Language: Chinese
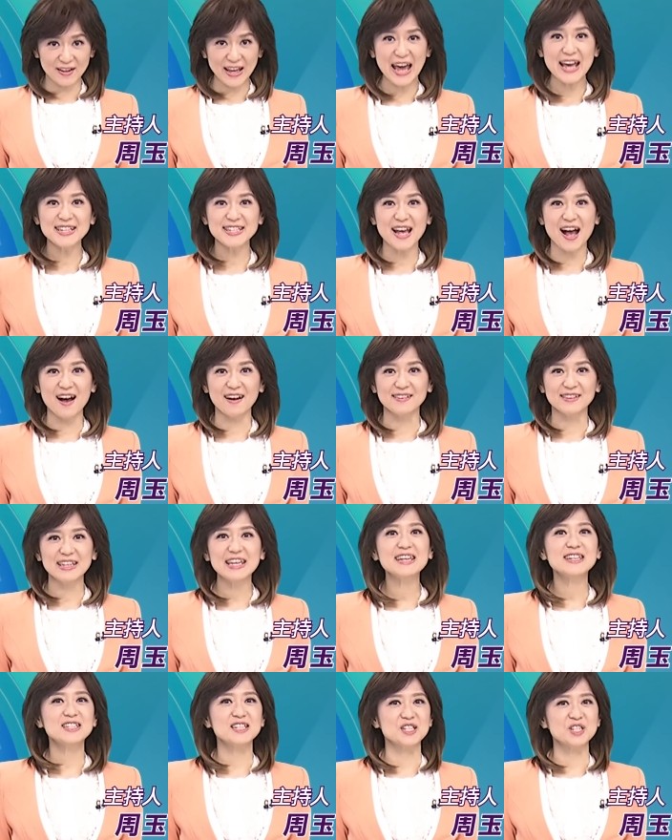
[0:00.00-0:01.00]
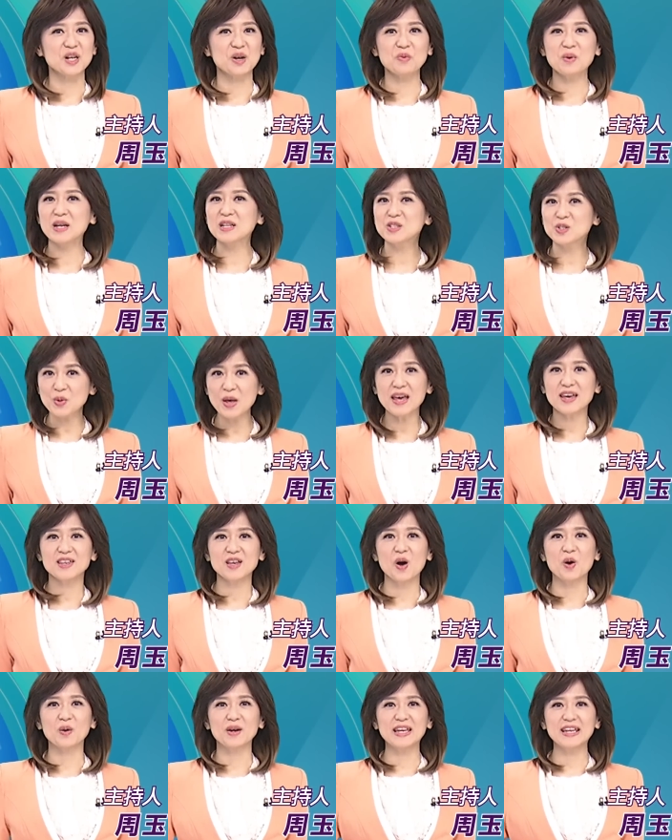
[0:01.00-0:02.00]
开讲，一起成为最
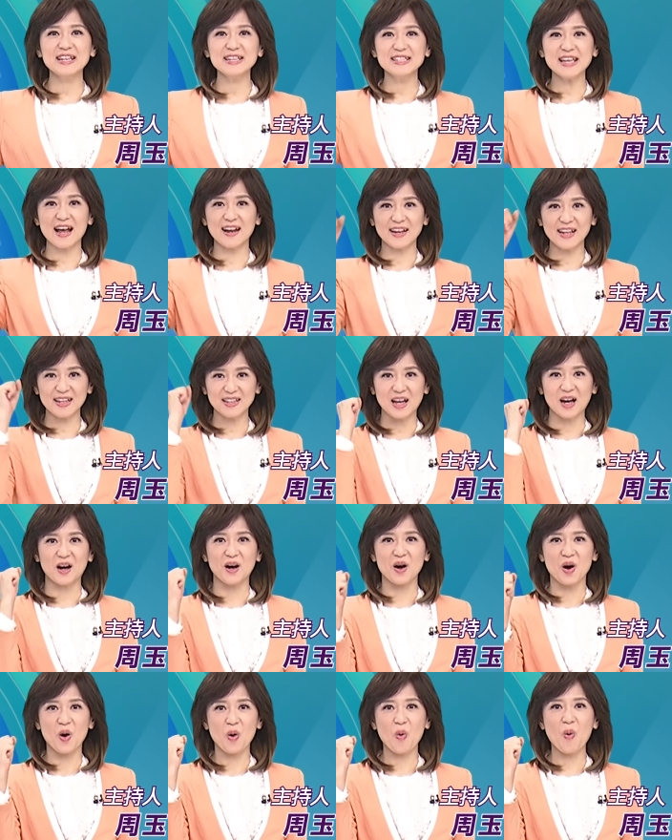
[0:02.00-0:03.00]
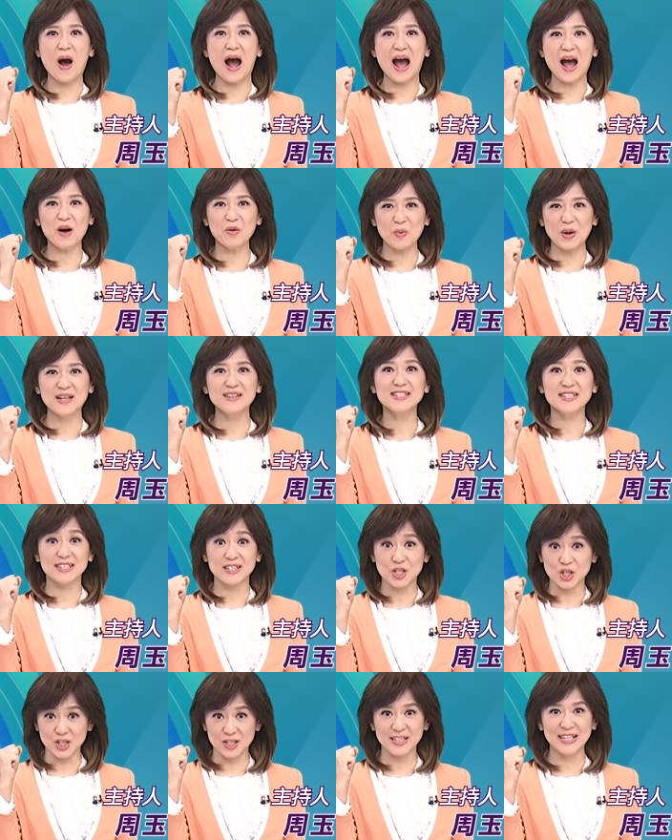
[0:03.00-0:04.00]
有影响力的华文
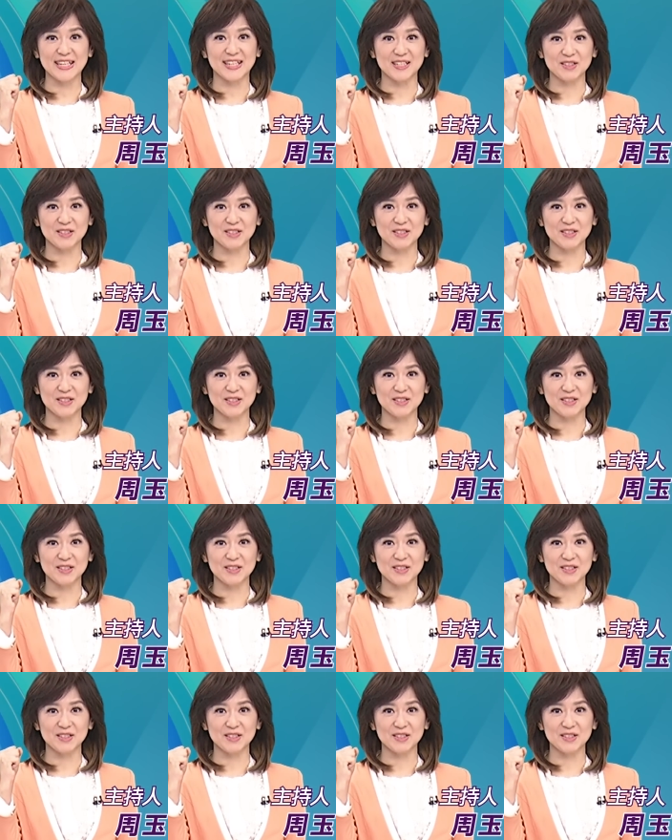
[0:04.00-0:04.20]
新势力。